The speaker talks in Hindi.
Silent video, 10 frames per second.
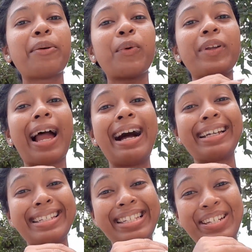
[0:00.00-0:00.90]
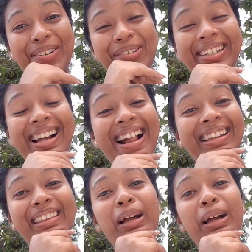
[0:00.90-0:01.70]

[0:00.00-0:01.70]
था वो यहाँ के सिस्टरों का गाड़ी